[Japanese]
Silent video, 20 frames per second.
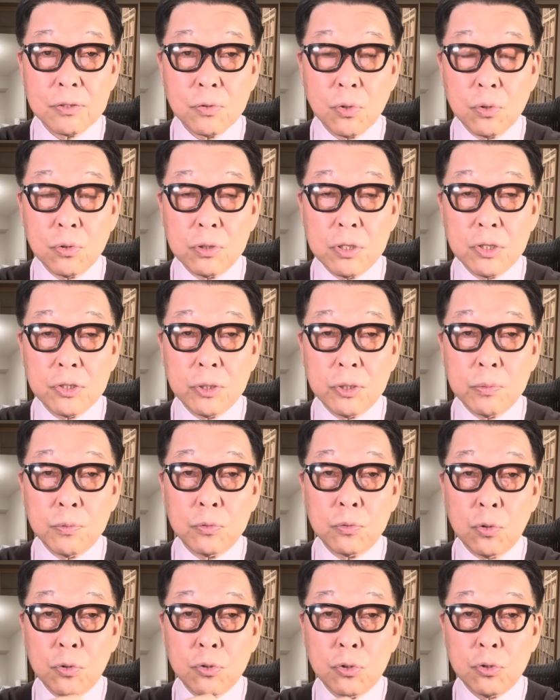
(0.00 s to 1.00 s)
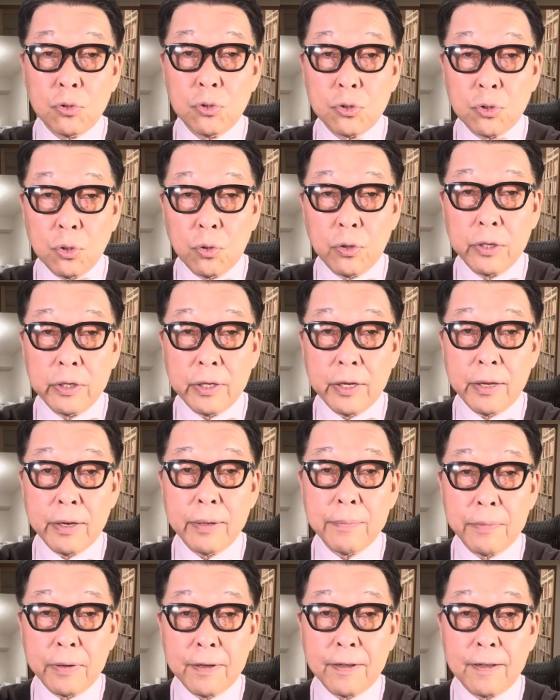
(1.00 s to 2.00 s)
そこに自分の住所を入れ
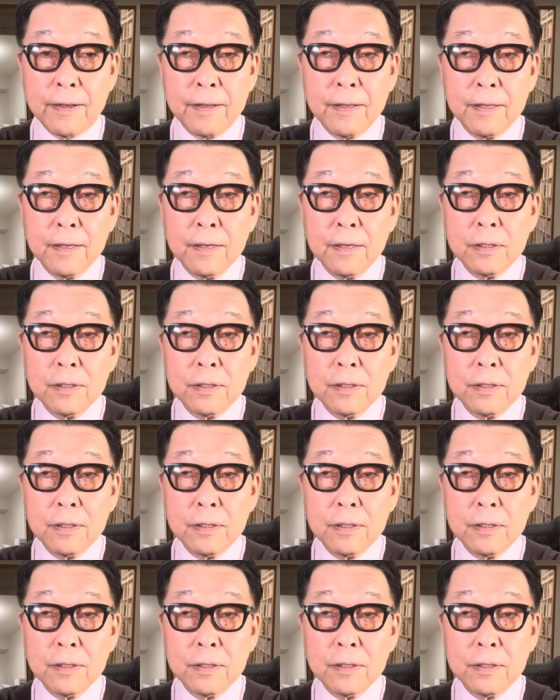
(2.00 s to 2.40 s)
れば、